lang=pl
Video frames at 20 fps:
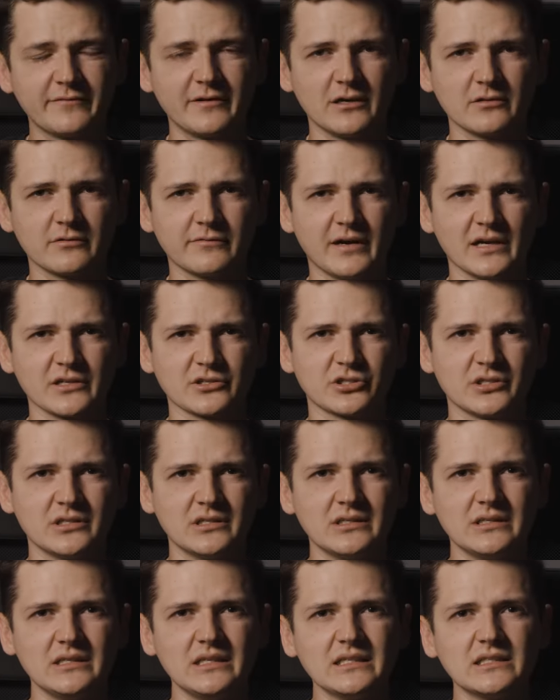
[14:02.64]
dwa
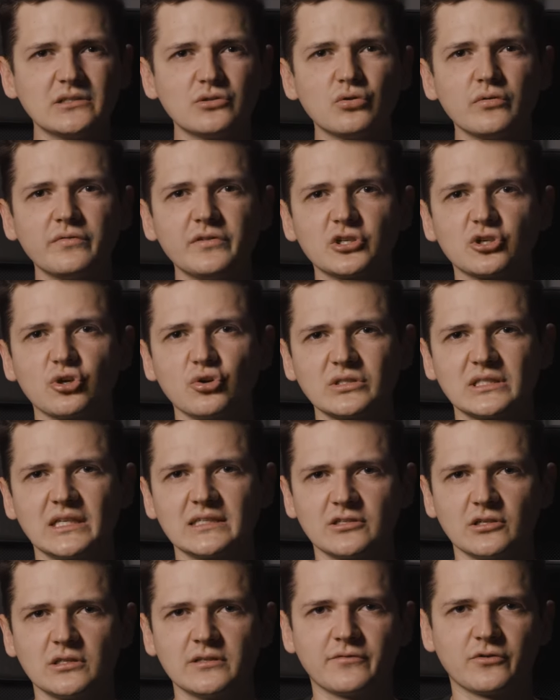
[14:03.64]
odważny jest również
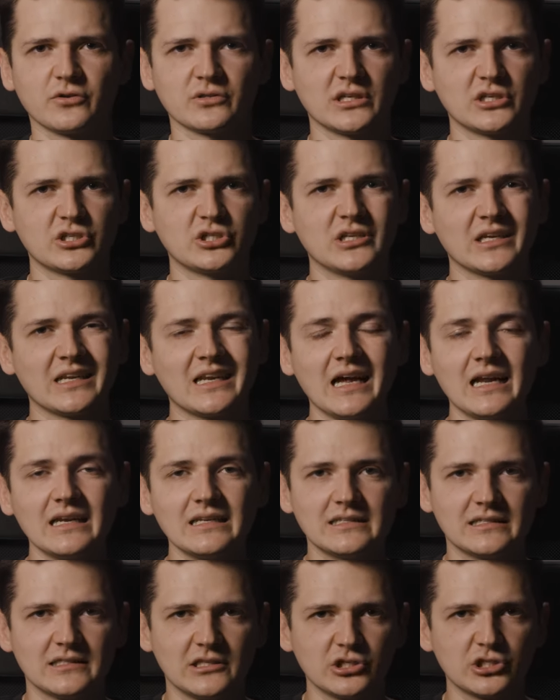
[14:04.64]
osadzony w kontekście
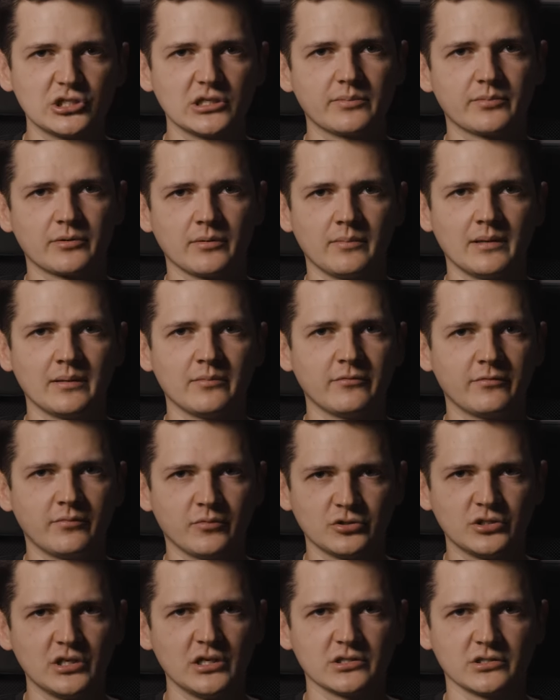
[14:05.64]
realistycznych problemów
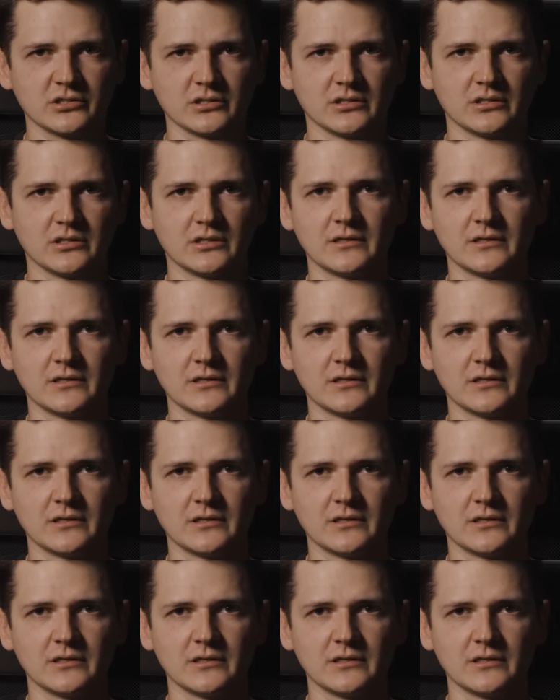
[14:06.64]
młodzieży.